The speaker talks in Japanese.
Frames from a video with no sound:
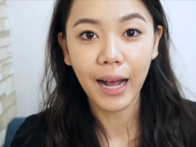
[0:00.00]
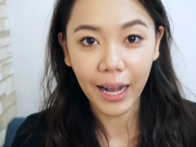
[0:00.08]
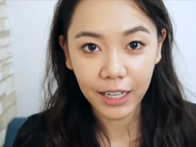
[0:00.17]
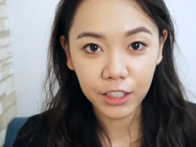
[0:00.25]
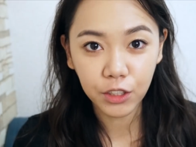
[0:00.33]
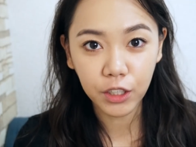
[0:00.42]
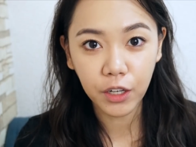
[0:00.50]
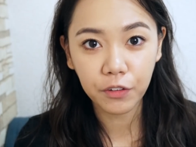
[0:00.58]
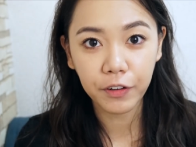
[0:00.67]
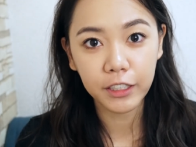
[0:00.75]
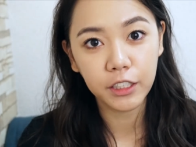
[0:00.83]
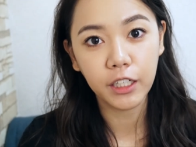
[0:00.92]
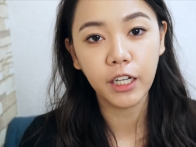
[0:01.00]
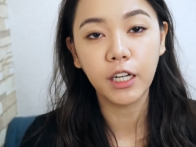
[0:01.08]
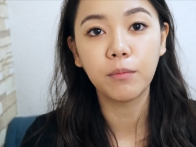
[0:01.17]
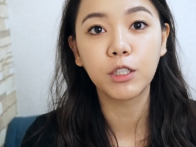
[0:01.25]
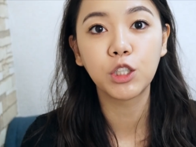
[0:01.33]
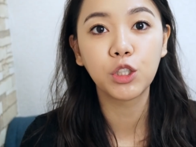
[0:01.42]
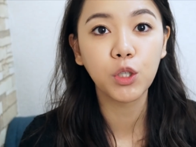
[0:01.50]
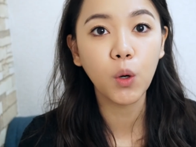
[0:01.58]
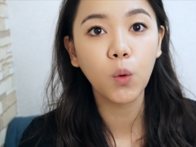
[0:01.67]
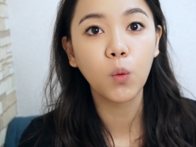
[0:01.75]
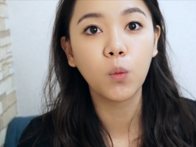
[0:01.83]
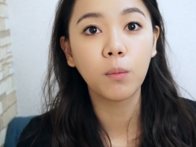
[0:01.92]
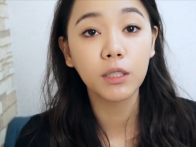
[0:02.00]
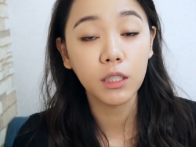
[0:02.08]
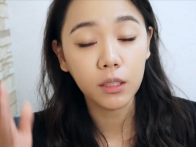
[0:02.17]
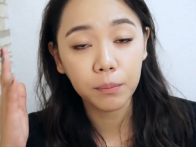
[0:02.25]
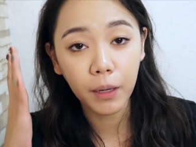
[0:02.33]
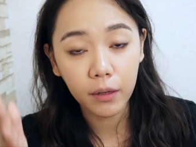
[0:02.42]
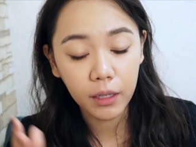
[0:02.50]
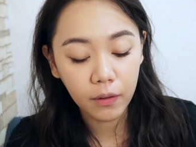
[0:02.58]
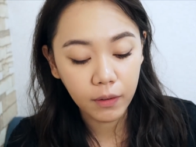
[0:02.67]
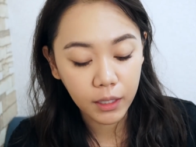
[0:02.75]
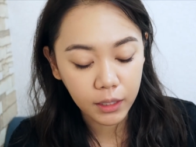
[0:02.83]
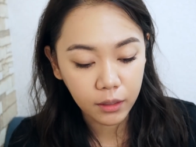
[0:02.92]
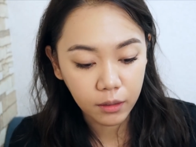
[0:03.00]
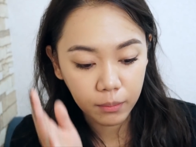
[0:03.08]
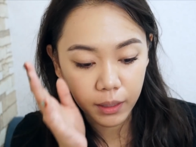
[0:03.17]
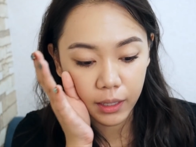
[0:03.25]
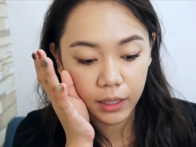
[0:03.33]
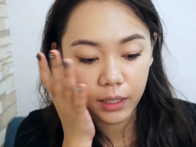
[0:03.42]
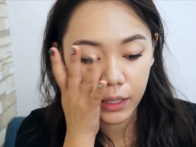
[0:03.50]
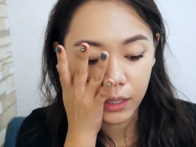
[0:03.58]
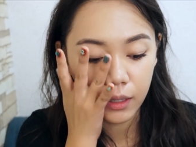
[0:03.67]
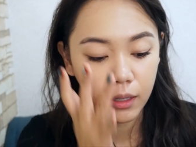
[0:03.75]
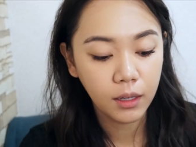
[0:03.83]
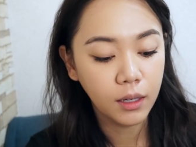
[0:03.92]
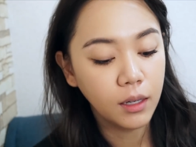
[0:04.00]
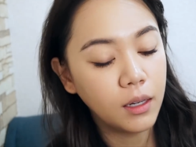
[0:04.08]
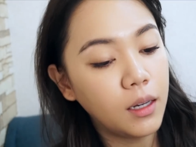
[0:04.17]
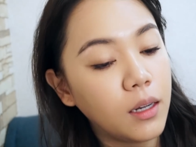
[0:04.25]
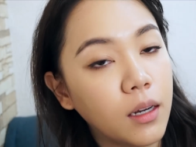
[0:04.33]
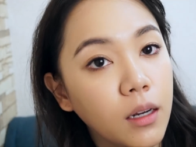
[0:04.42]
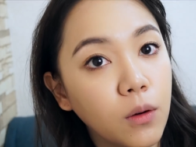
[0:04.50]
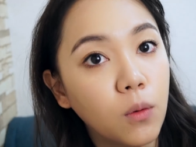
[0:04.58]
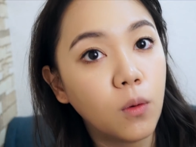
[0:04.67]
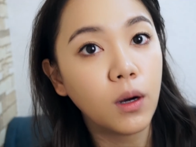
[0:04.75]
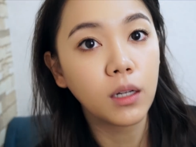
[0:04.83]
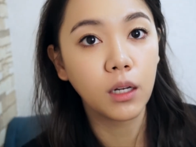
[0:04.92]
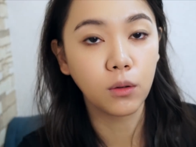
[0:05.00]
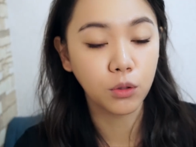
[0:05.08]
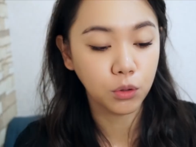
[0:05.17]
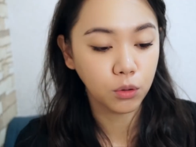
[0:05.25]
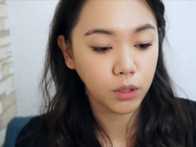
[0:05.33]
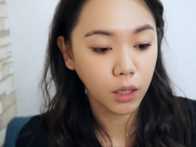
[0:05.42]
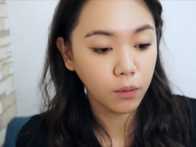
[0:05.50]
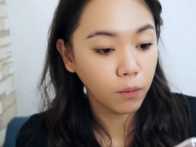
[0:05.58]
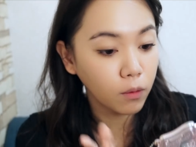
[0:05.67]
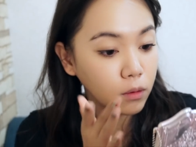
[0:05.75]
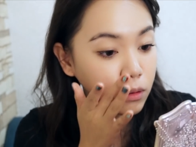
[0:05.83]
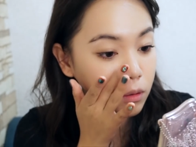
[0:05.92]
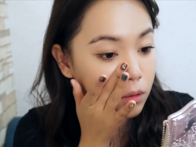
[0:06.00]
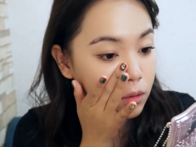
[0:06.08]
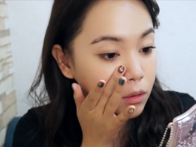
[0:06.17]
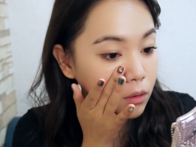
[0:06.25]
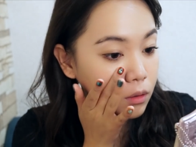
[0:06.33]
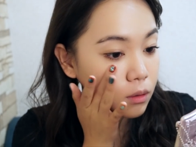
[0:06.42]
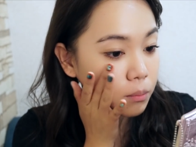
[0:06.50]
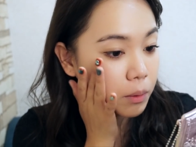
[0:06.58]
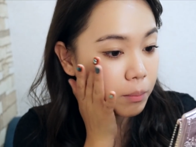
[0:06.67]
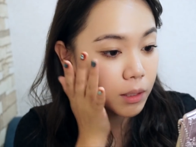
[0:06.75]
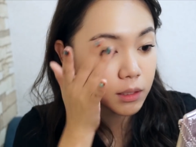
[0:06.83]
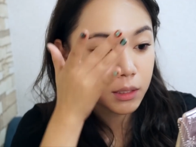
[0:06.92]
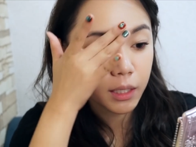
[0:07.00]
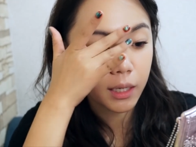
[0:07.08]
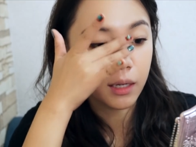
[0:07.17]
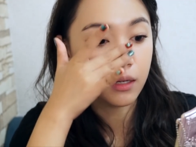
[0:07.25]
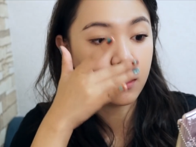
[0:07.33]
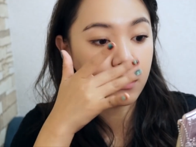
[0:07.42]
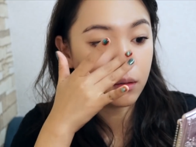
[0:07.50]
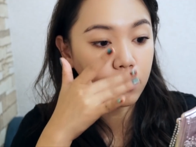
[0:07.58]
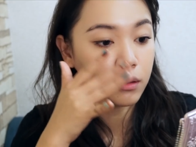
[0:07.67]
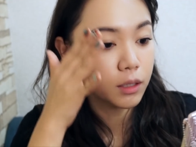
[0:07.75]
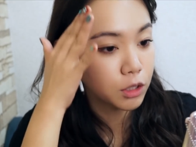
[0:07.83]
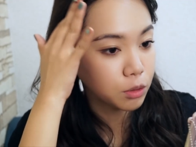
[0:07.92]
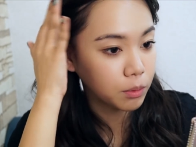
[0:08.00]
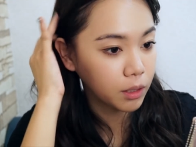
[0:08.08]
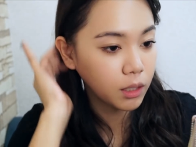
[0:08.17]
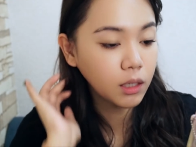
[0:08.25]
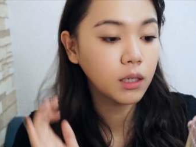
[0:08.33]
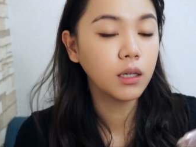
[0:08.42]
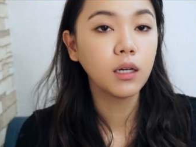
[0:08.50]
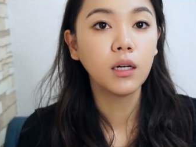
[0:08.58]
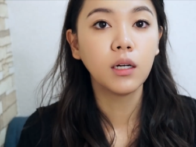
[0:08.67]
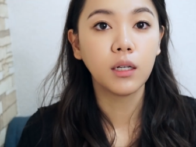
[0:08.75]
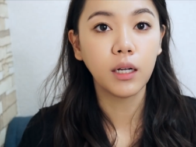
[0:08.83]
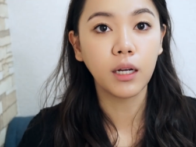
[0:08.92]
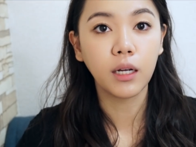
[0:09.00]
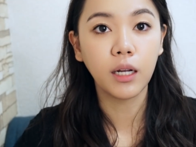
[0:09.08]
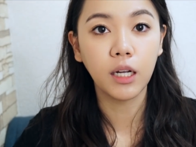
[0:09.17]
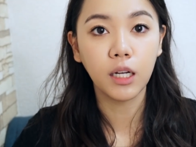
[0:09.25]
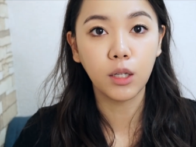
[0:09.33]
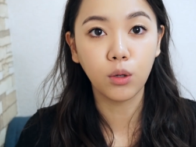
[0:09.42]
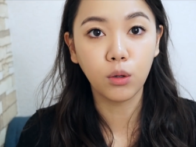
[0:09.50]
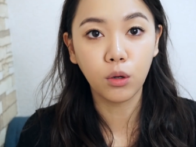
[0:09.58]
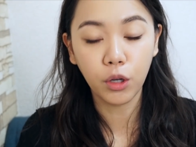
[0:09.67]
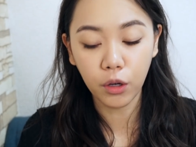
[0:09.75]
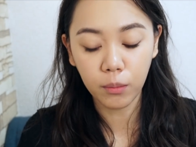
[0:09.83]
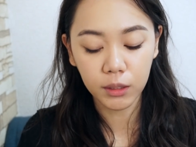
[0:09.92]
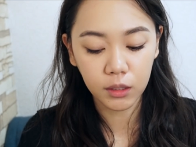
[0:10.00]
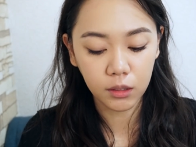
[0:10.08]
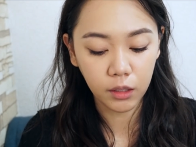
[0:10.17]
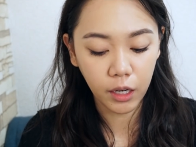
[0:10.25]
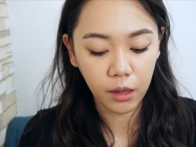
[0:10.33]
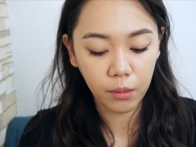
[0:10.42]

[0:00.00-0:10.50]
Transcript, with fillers: はいそれではフェイスに行きましょうまずパウダーをはたく前に一回こう肌の状態を見ましてうん大丈夫だねでえっ、ー、と今日はまずクリー